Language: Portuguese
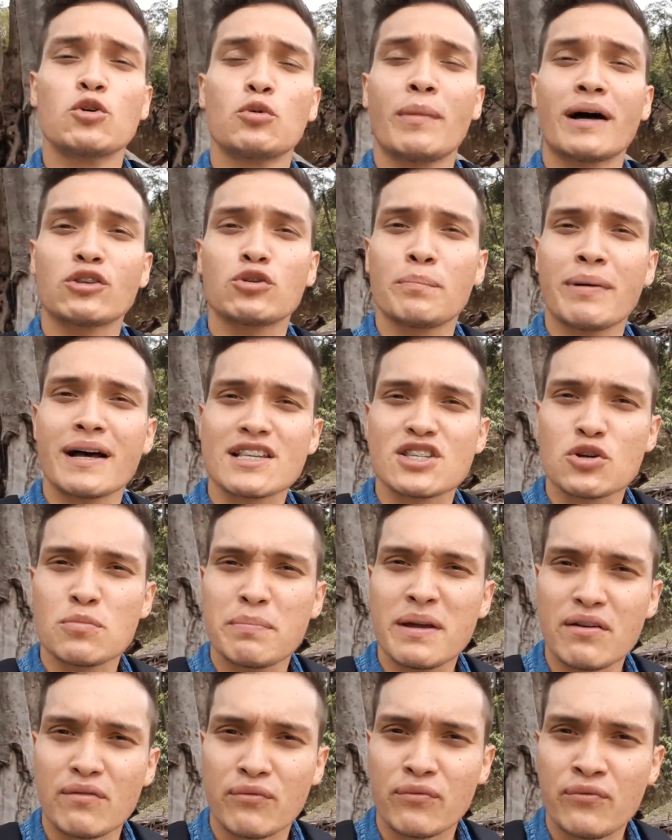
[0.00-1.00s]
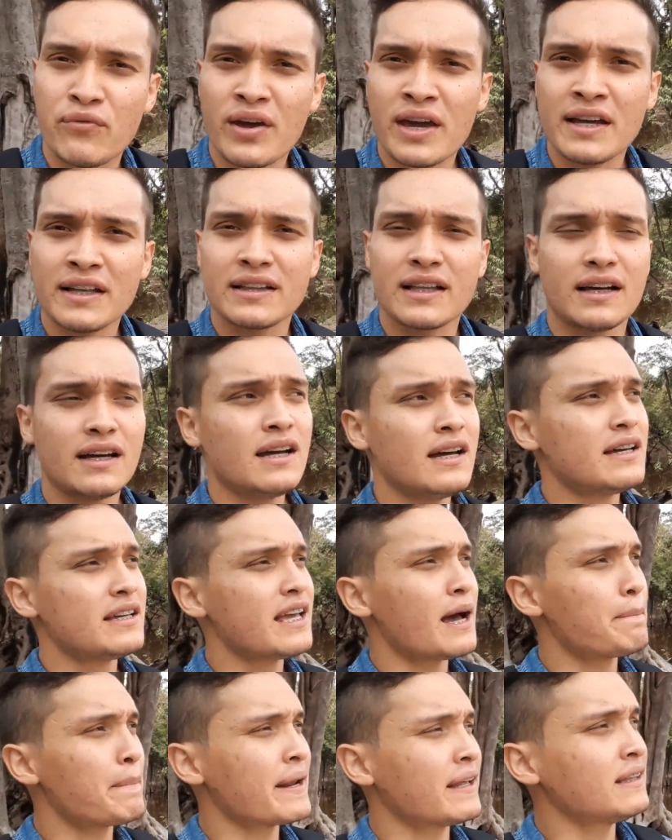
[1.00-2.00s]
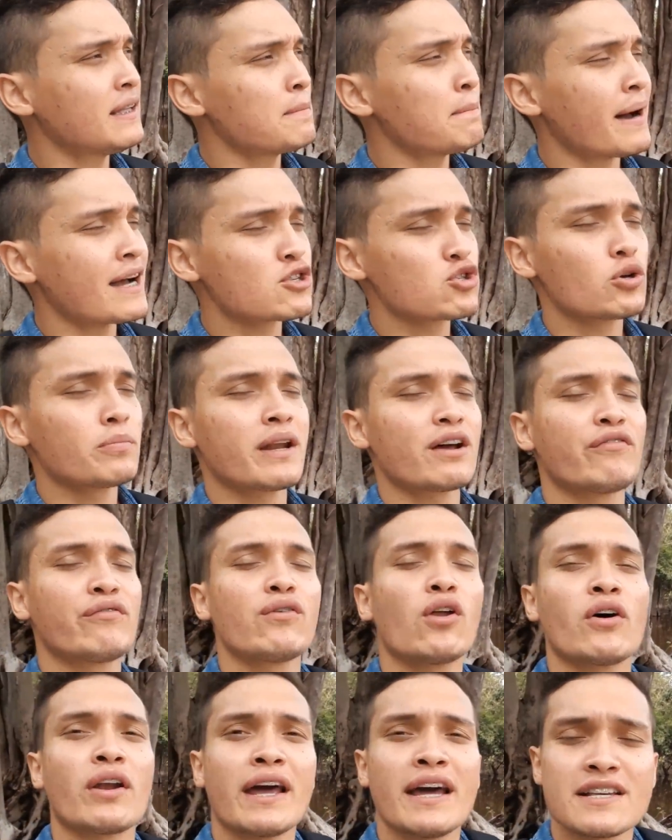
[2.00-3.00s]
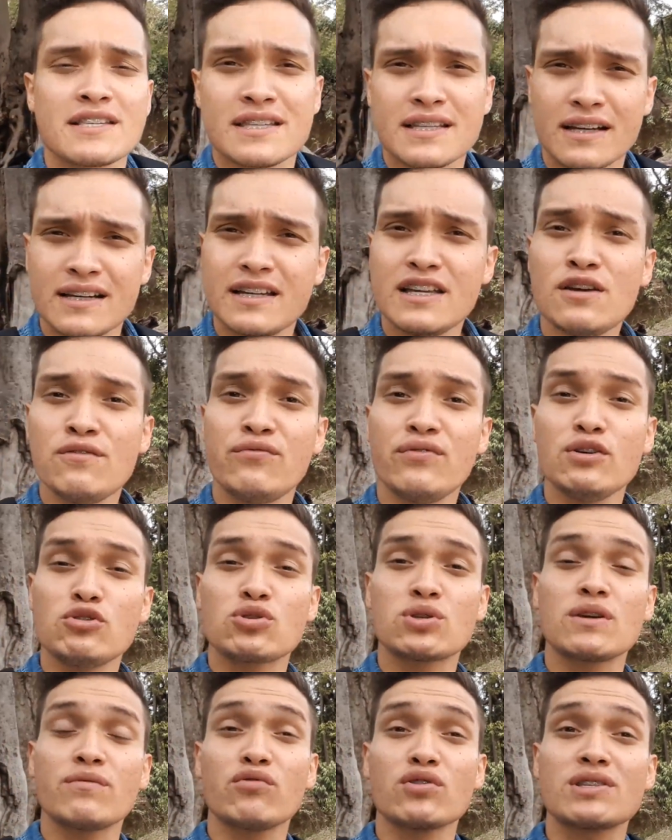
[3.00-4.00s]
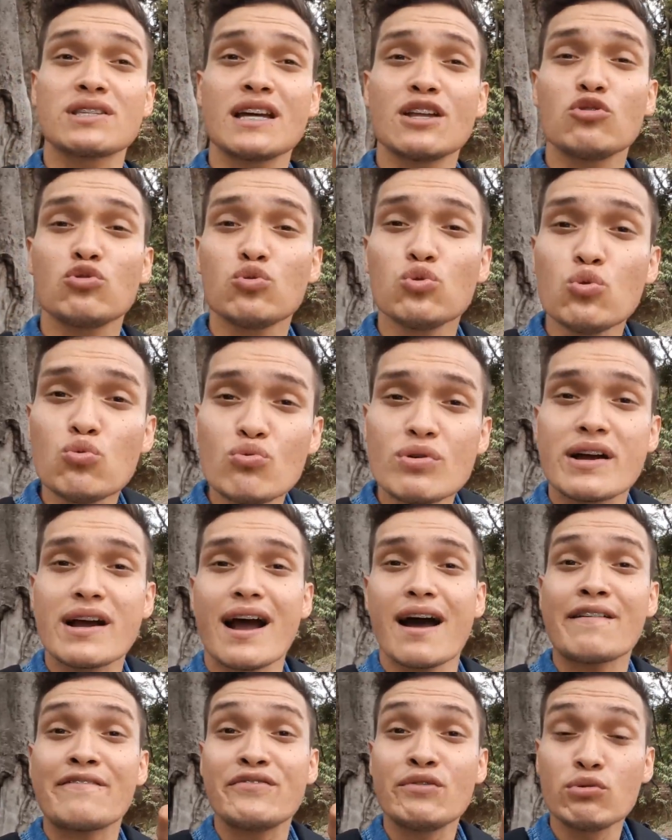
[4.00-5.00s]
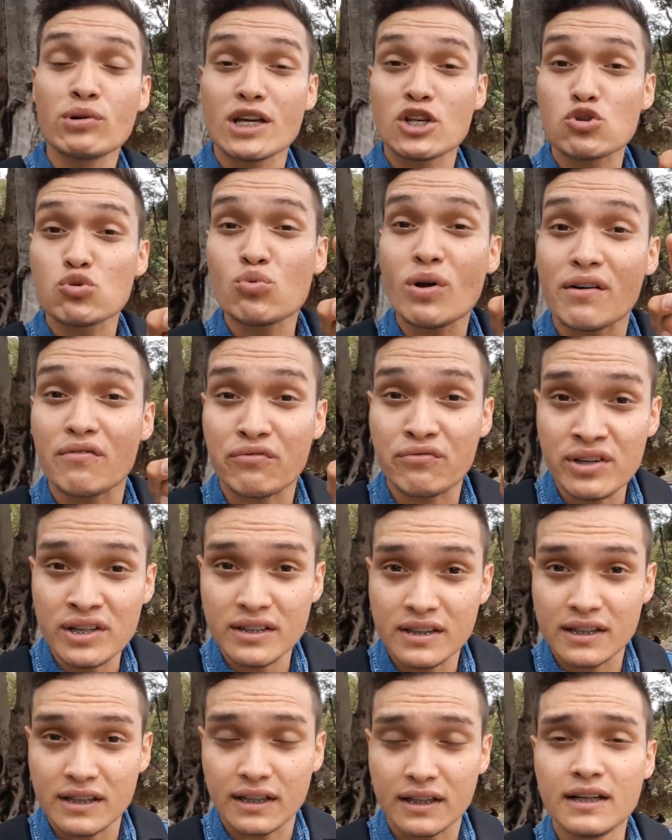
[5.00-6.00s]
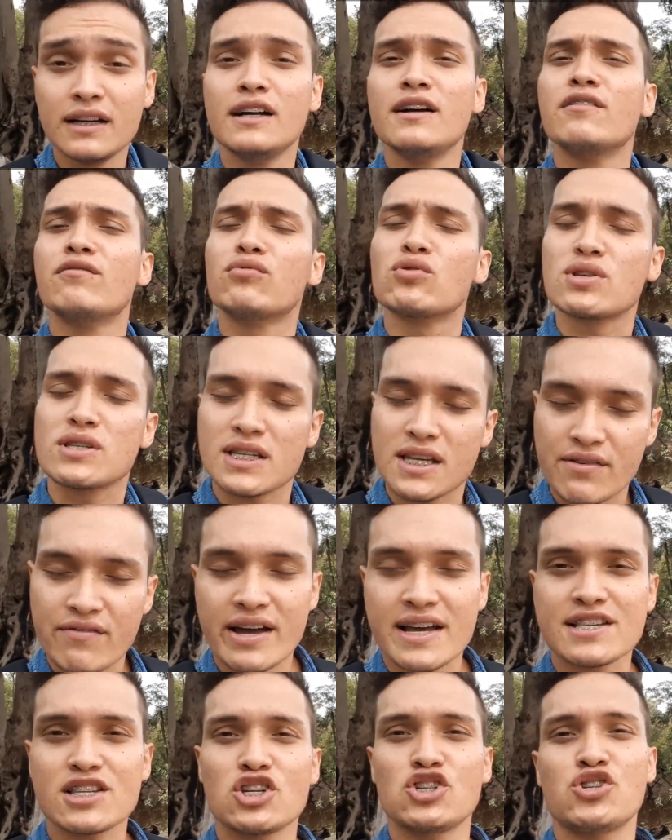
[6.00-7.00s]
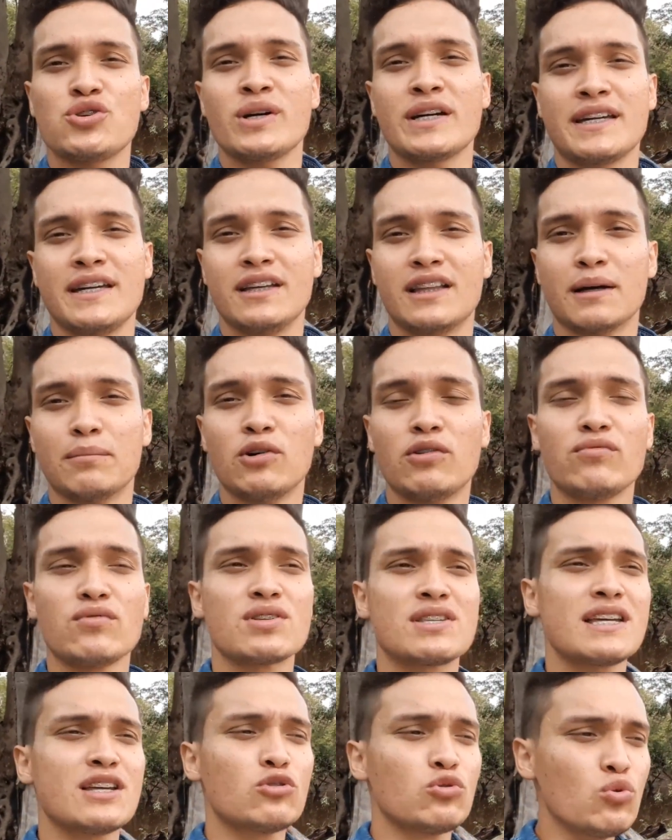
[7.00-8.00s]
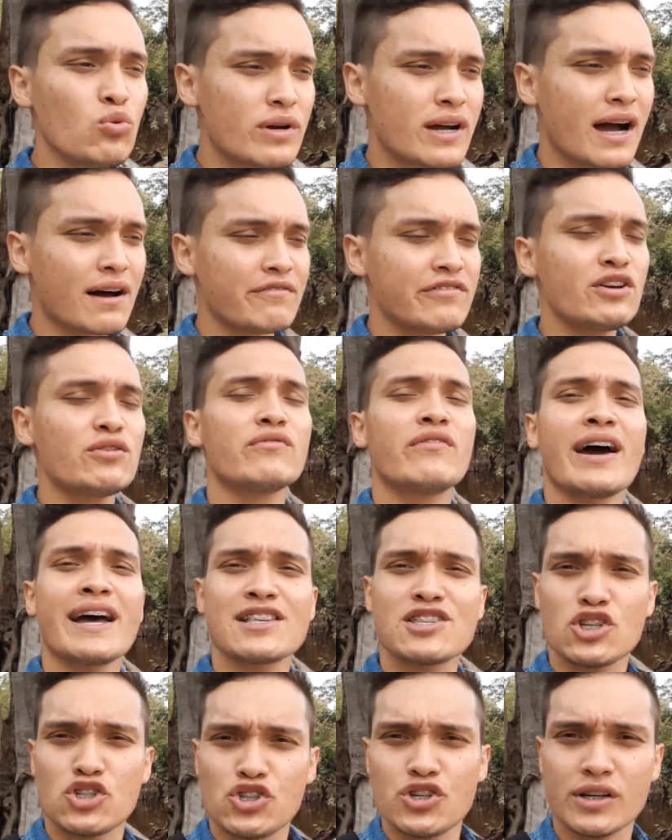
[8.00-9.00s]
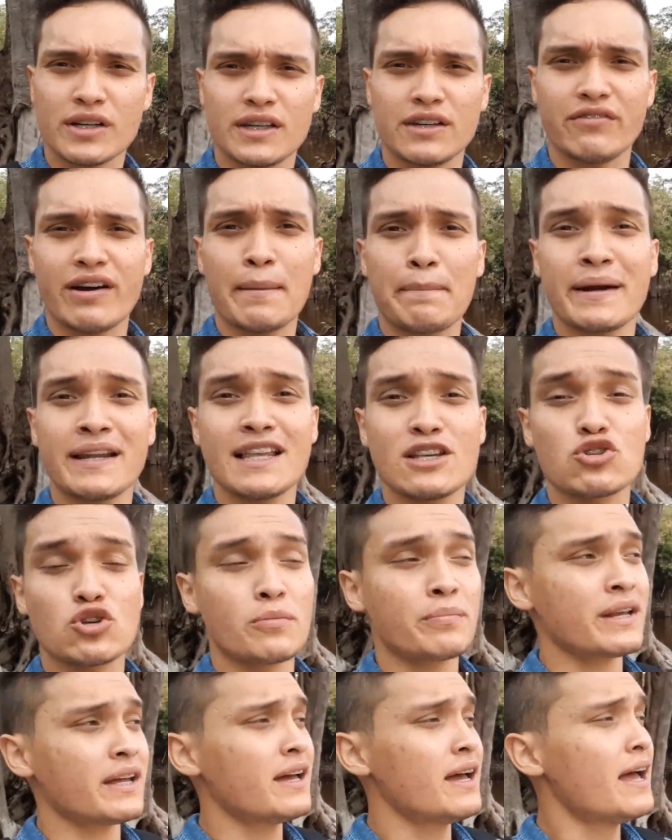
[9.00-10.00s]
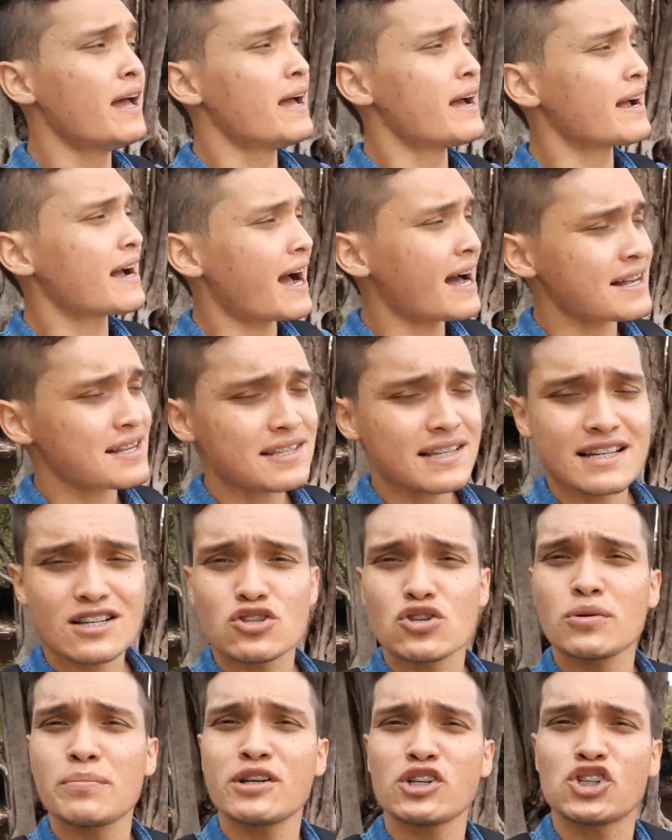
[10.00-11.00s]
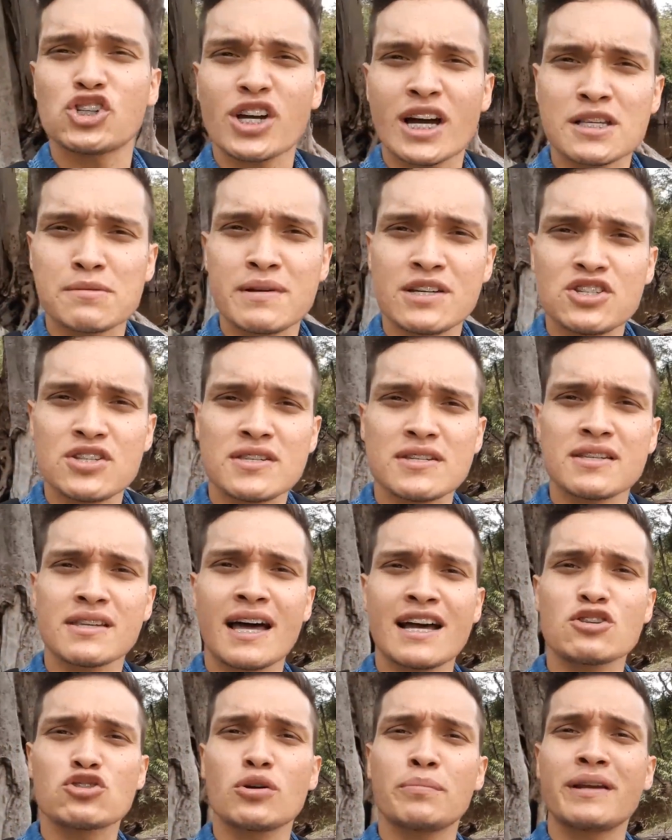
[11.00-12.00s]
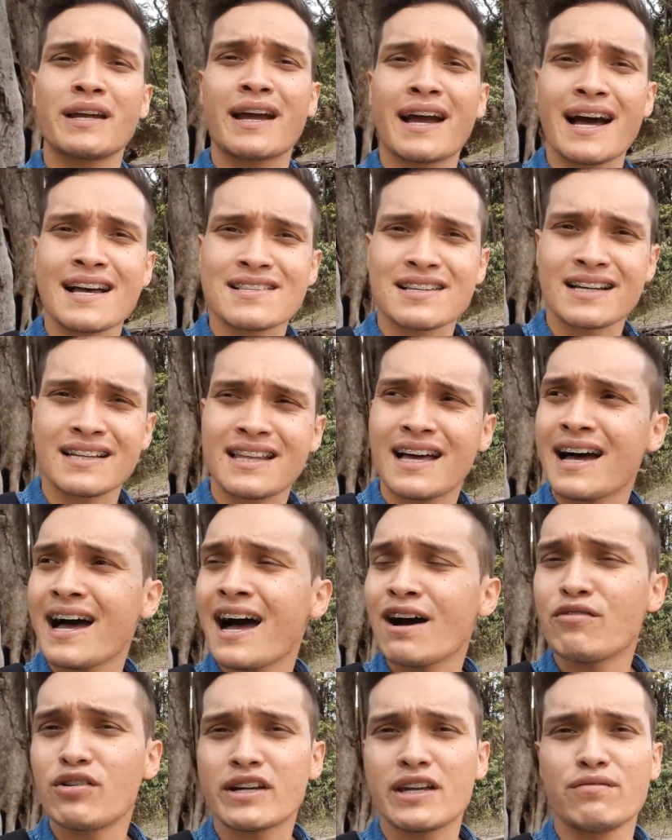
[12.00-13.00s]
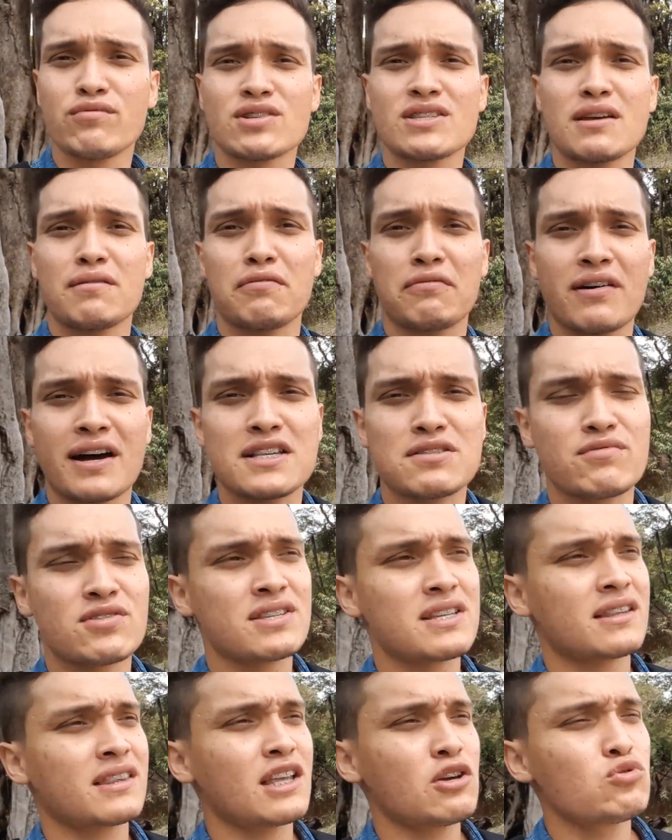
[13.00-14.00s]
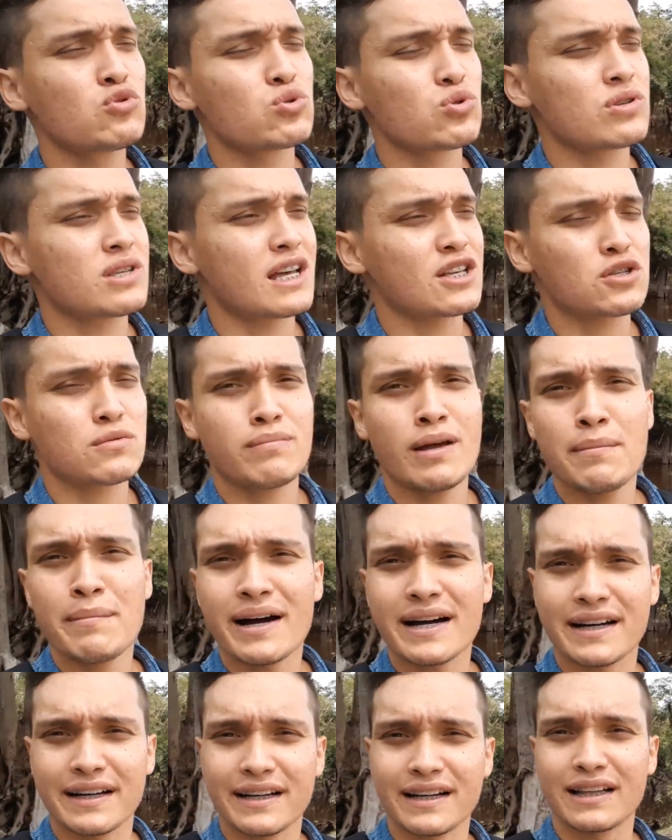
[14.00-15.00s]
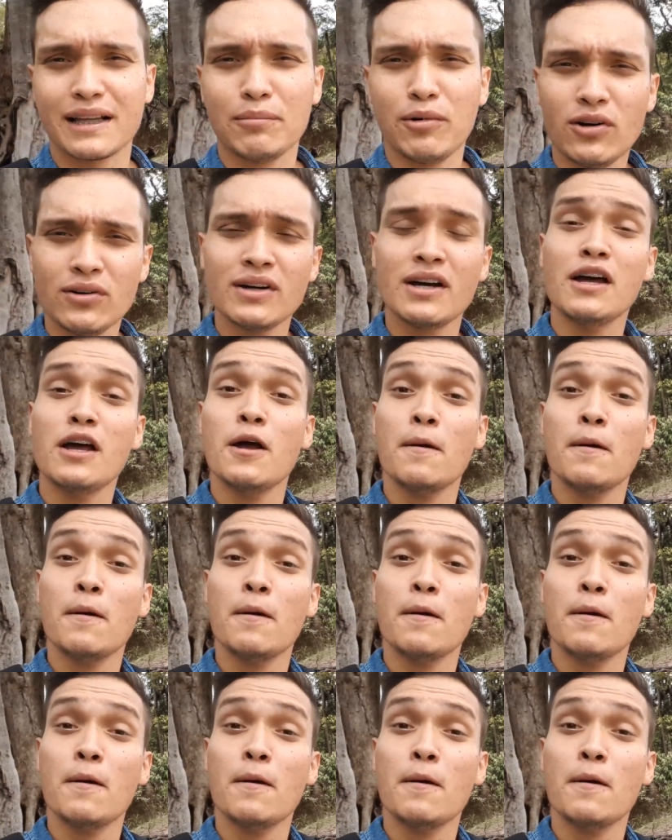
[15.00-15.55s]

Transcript: numa adubação bem feita e aprender mais sobre a floresta e vídeos que você nunca viu na sua vida você vai assistir aqui, tá bom? Você nunca viu, vai assistir aqui, vai aprender sobre cascas, sobre chás medicinais, sobre casca da árvore que você faz, você tem um sucesso bem bacana, tá bom?